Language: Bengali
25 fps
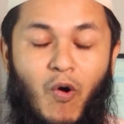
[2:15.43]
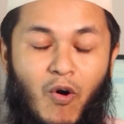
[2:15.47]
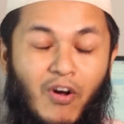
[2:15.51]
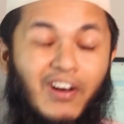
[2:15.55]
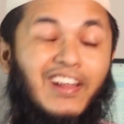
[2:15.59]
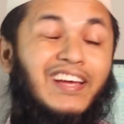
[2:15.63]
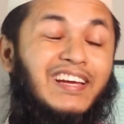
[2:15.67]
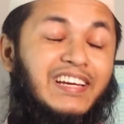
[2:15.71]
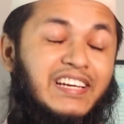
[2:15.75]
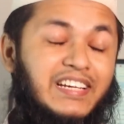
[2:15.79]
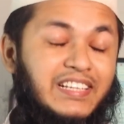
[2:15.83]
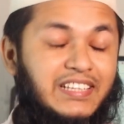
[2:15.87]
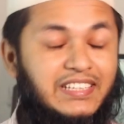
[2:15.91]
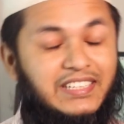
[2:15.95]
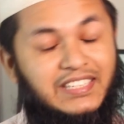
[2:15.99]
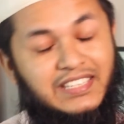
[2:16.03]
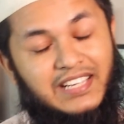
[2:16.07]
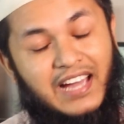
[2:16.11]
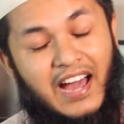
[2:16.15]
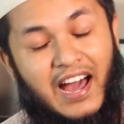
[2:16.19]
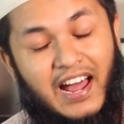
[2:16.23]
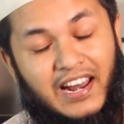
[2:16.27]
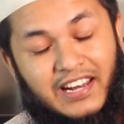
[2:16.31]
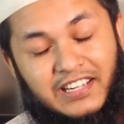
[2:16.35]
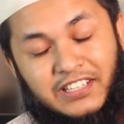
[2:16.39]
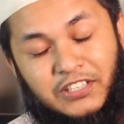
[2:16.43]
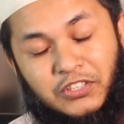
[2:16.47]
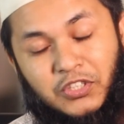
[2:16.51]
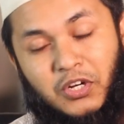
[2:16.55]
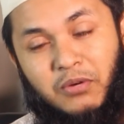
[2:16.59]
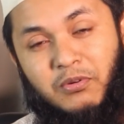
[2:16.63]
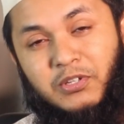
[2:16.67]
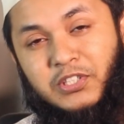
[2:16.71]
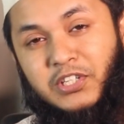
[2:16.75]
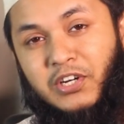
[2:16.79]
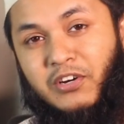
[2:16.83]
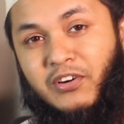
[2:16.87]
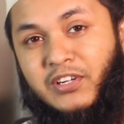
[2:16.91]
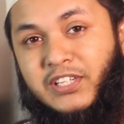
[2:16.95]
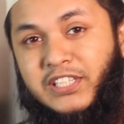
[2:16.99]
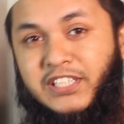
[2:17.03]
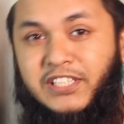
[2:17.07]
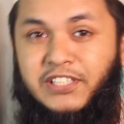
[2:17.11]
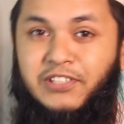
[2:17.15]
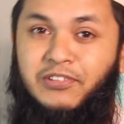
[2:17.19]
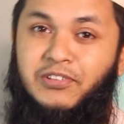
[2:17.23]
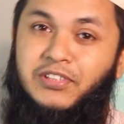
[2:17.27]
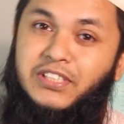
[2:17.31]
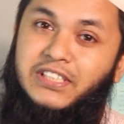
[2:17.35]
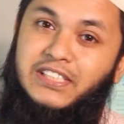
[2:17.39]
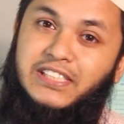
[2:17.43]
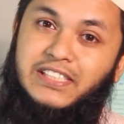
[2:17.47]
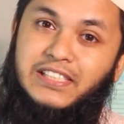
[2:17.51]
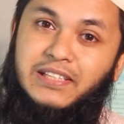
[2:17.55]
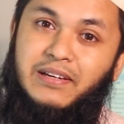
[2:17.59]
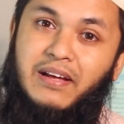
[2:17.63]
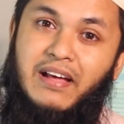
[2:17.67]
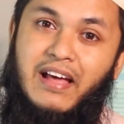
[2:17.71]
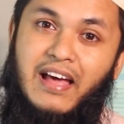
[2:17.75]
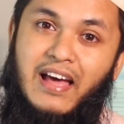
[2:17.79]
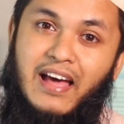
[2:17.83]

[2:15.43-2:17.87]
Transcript: অনেক ক্ষেত্রে আরেকটা সমস্যা হয় সেটি হচ্ছে যে